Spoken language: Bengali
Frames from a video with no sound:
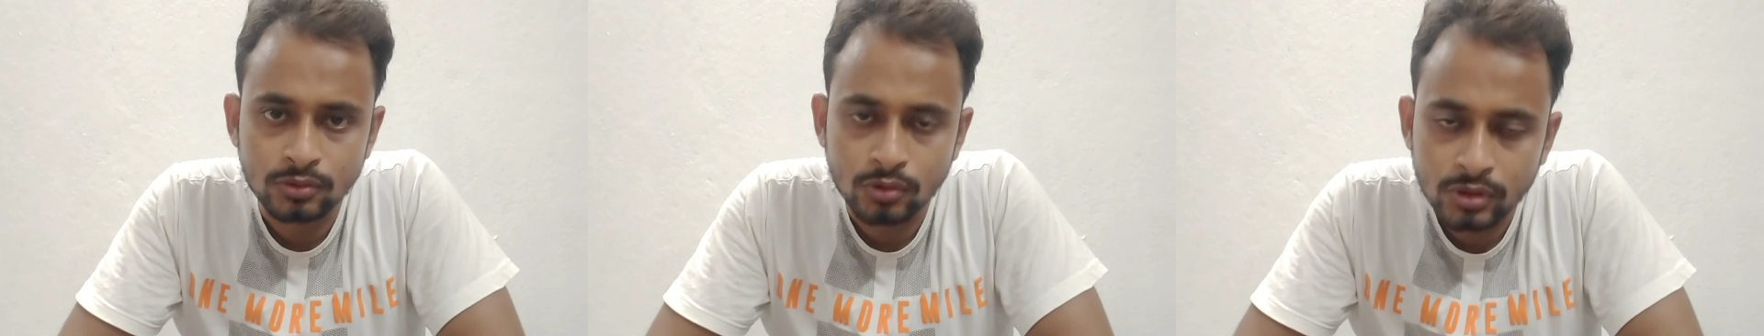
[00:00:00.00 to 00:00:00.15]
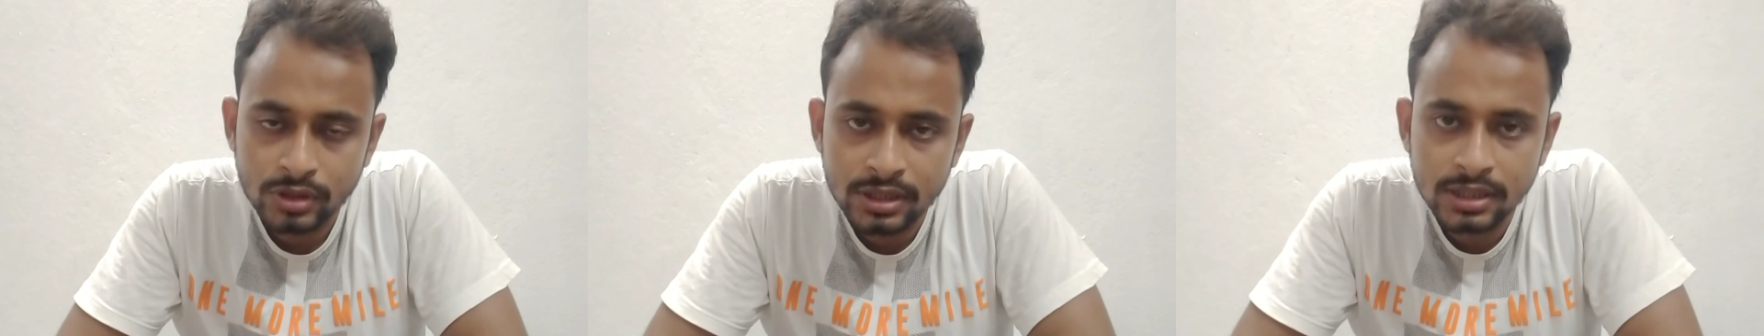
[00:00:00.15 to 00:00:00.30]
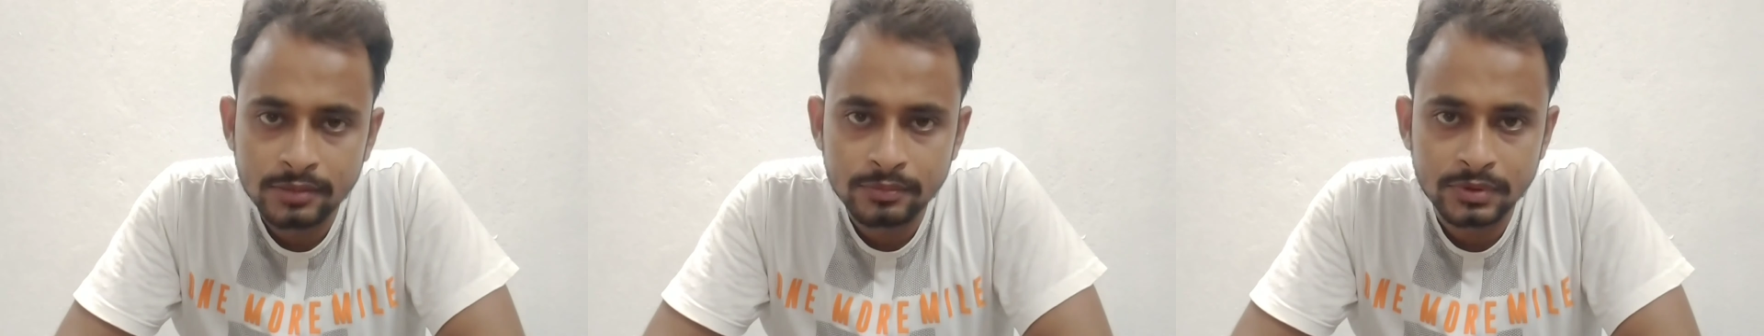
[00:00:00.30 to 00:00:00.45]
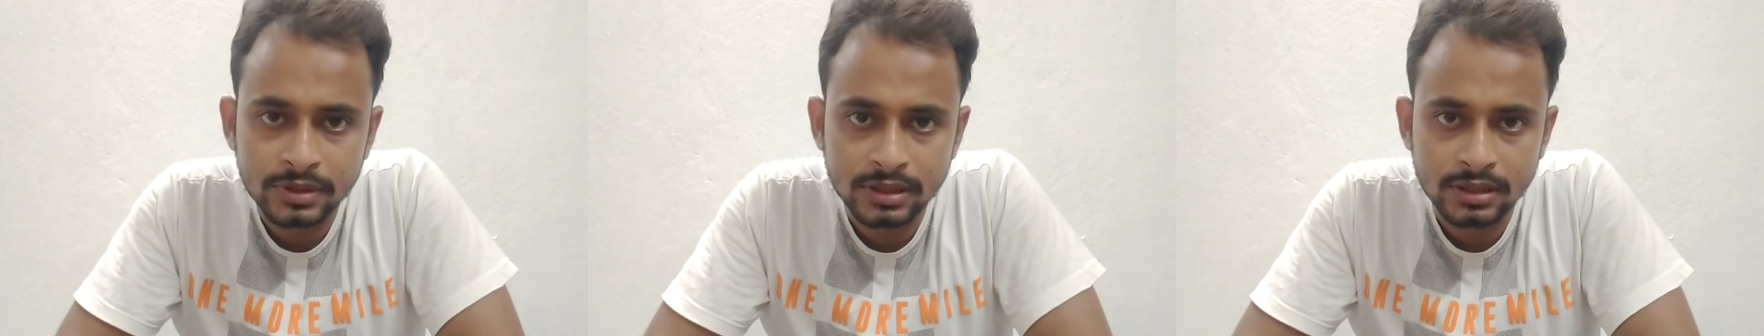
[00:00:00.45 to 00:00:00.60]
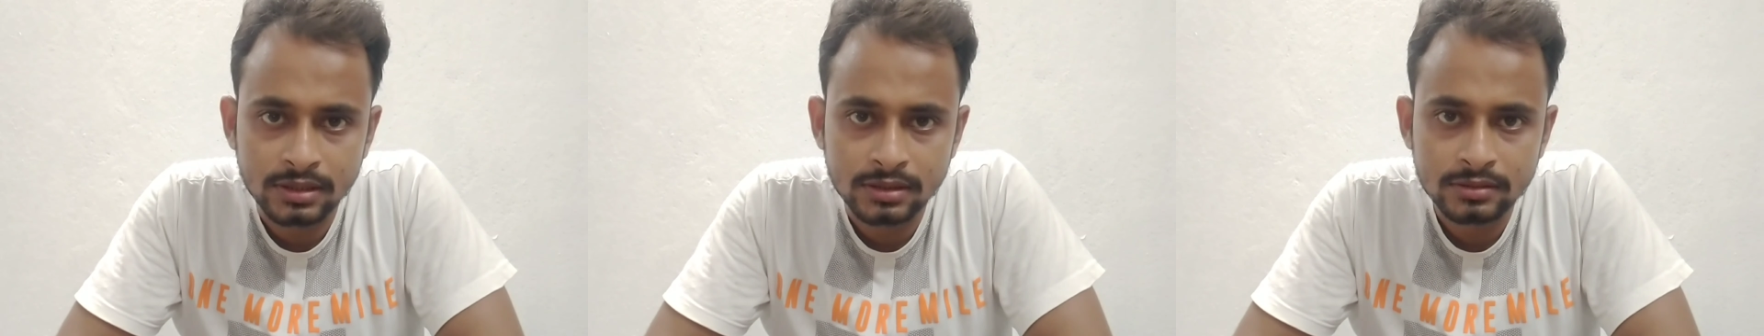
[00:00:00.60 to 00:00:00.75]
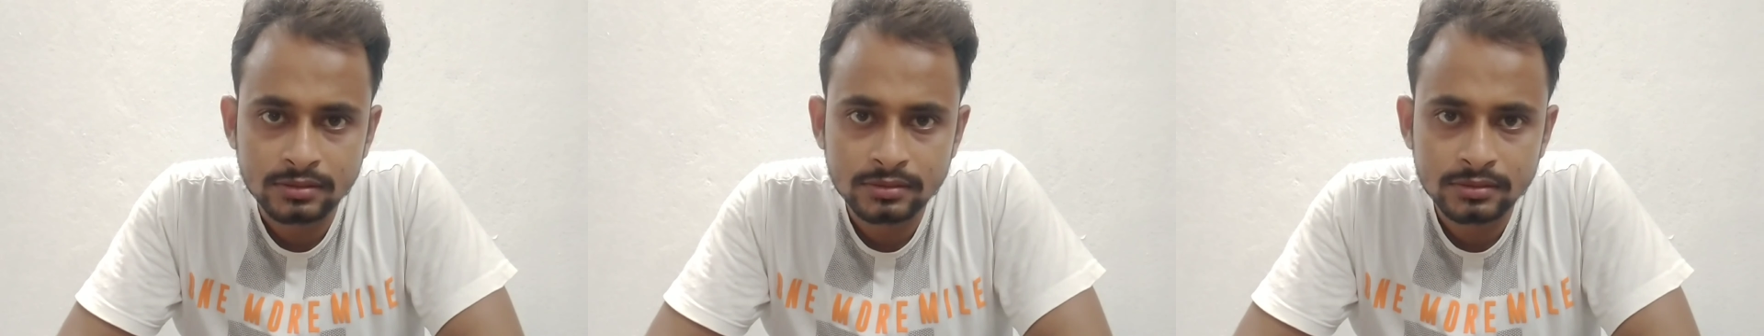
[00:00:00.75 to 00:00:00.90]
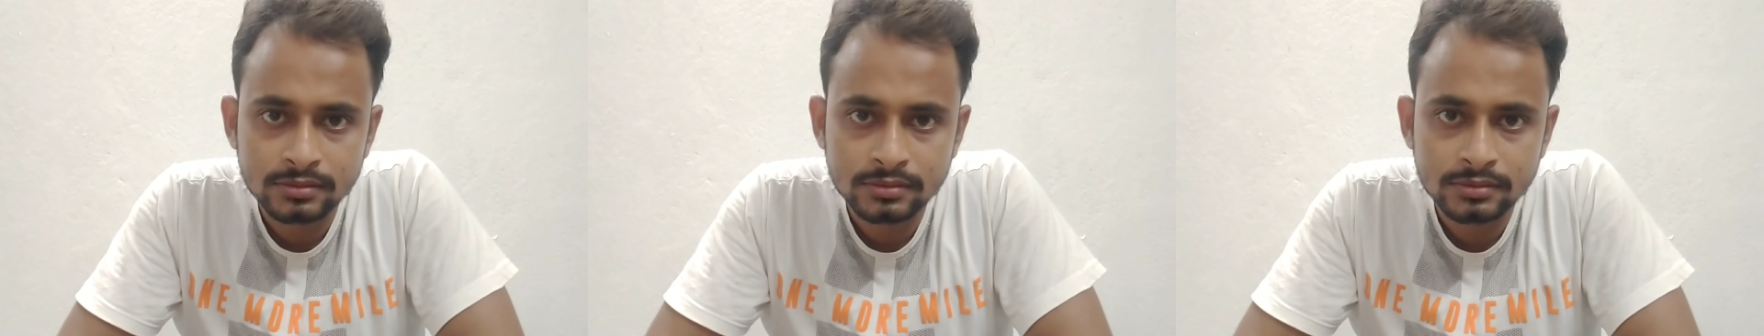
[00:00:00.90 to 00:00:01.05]
দক্ষিণ আফ্রিকা
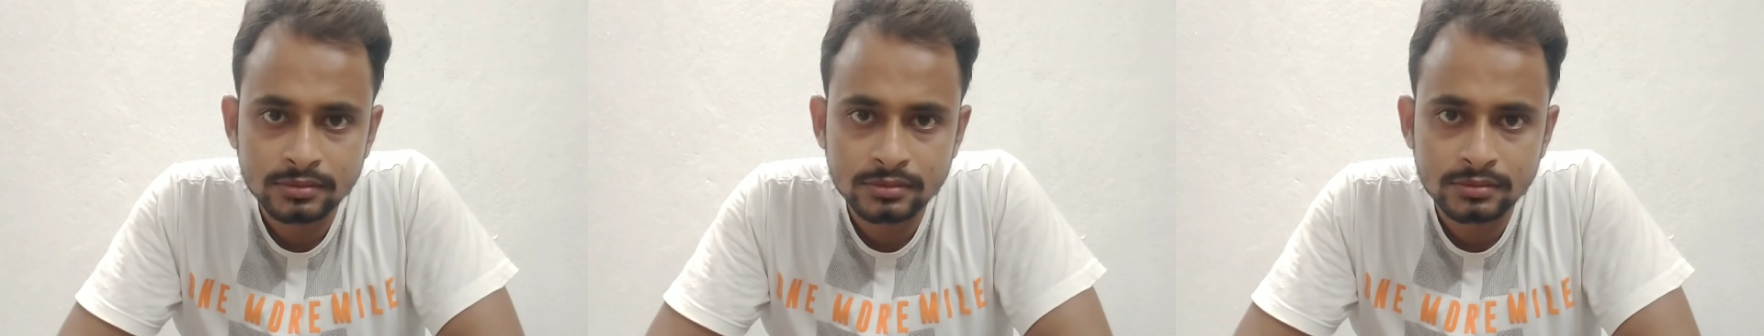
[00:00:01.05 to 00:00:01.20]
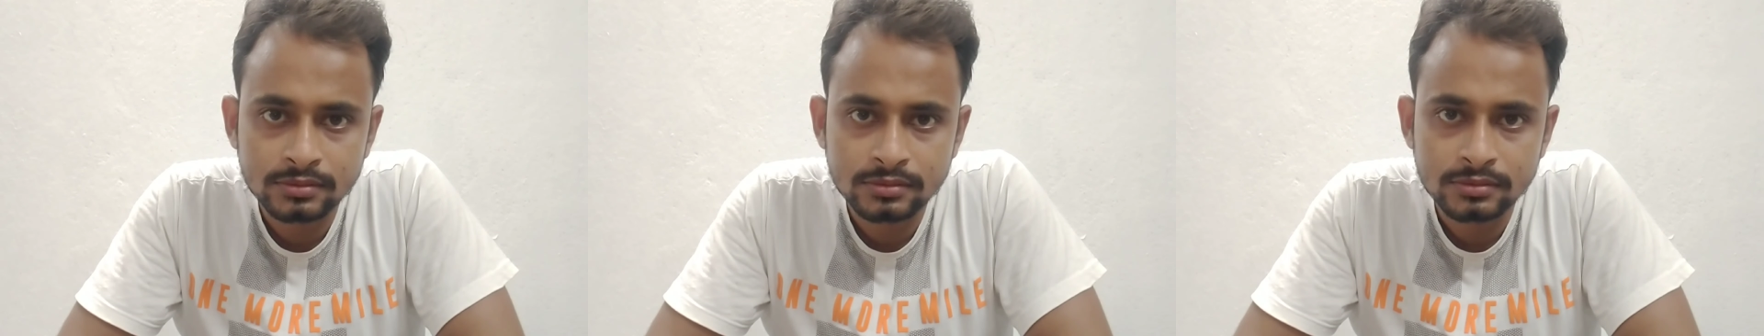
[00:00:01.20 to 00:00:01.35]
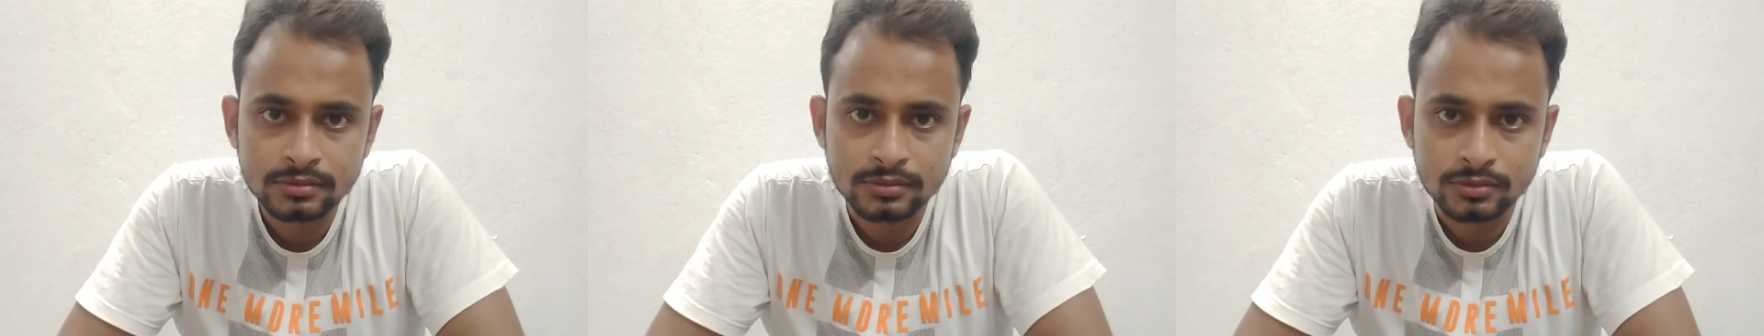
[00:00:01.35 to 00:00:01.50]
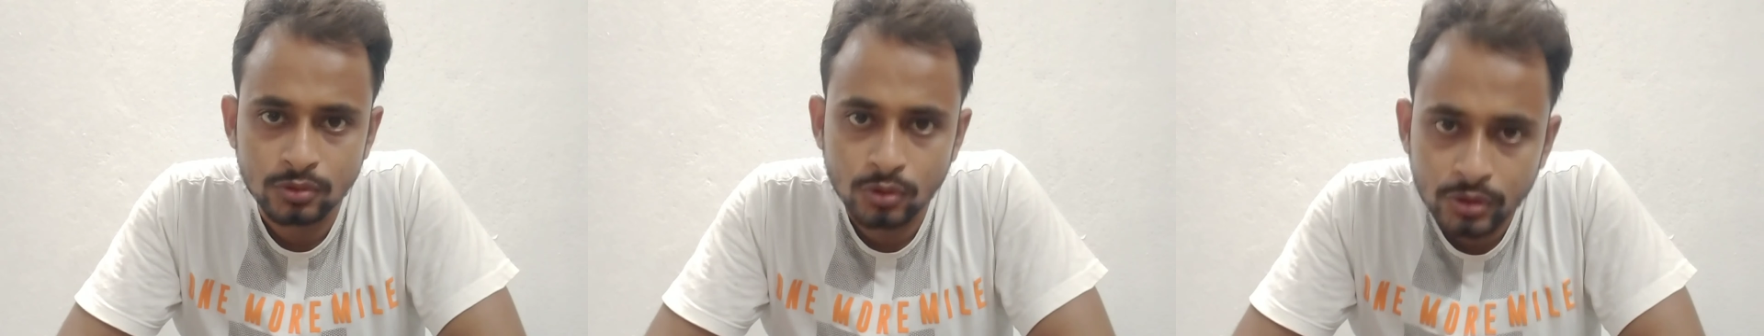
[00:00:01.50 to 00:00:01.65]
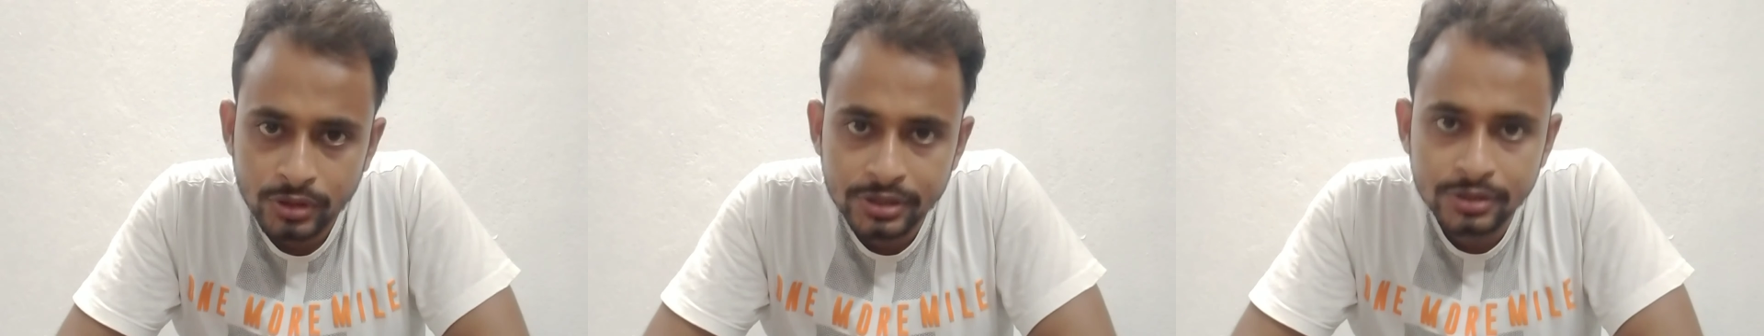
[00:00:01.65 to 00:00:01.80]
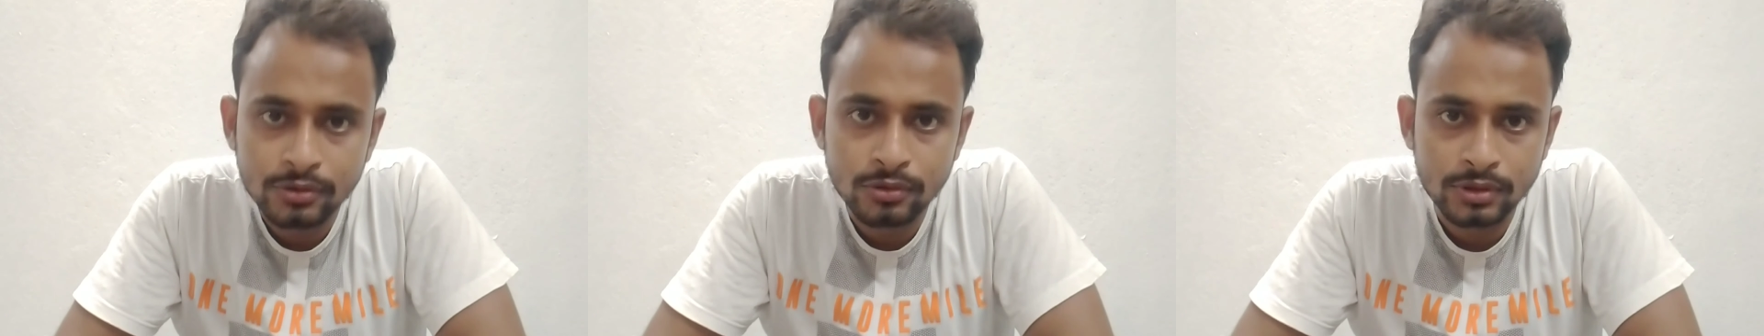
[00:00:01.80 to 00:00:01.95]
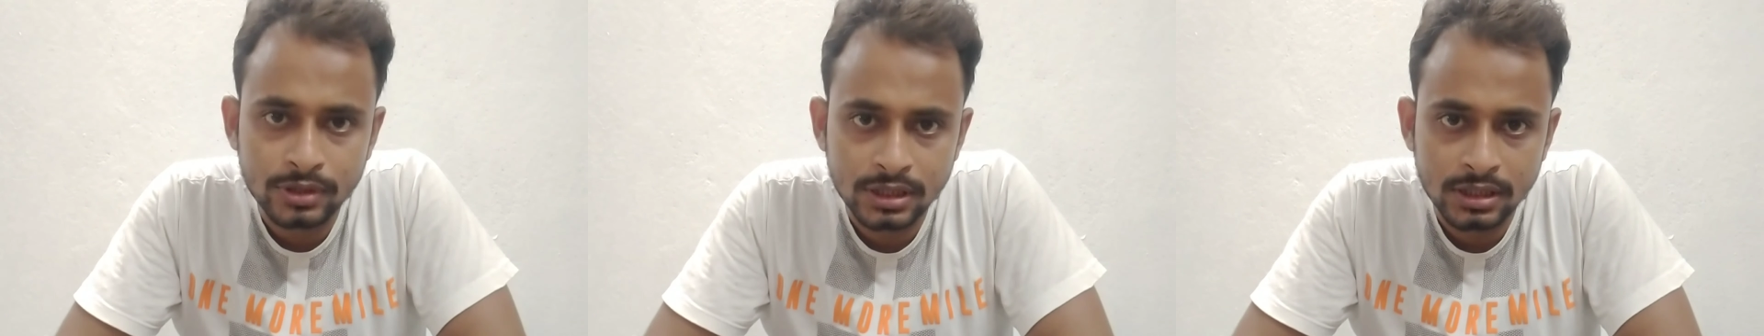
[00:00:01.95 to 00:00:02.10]

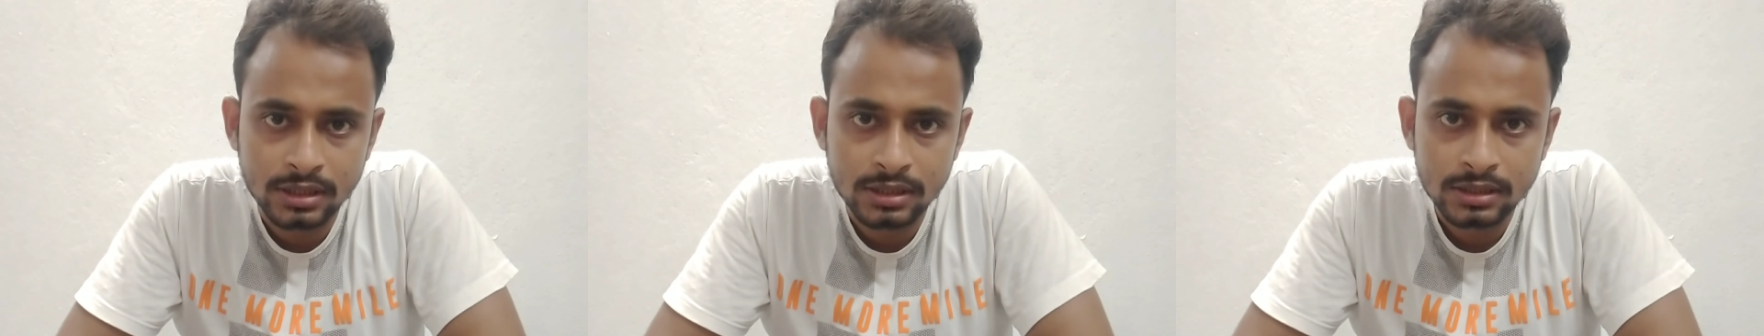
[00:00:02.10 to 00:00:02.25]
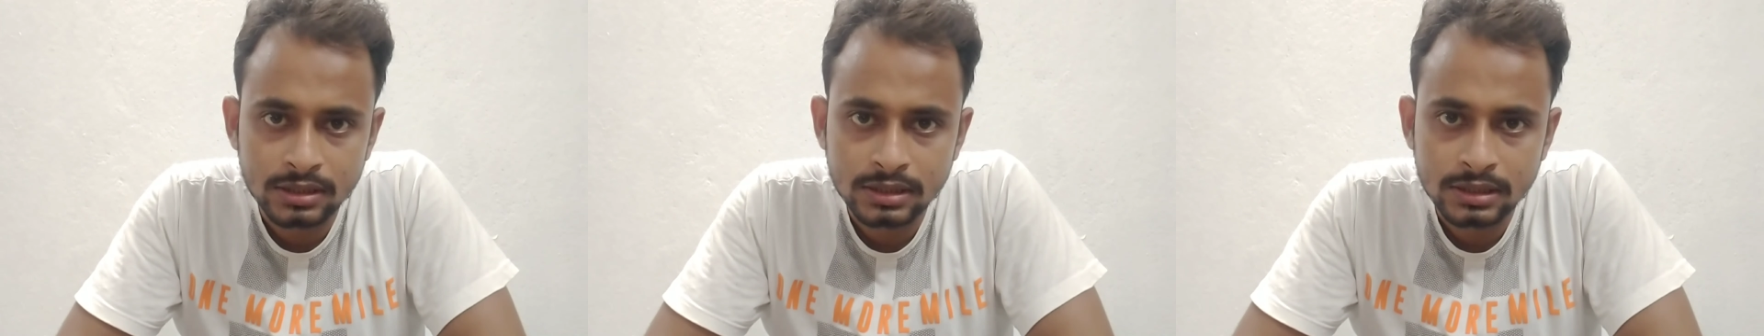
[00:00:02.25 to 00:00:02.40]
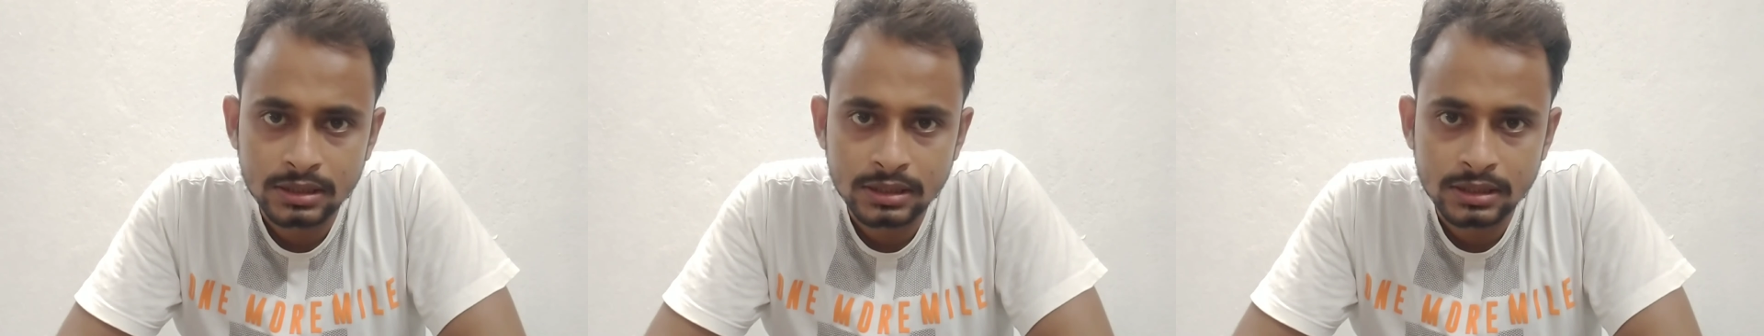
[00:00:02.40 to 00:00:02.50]
দক্ষিণ কোরিয়া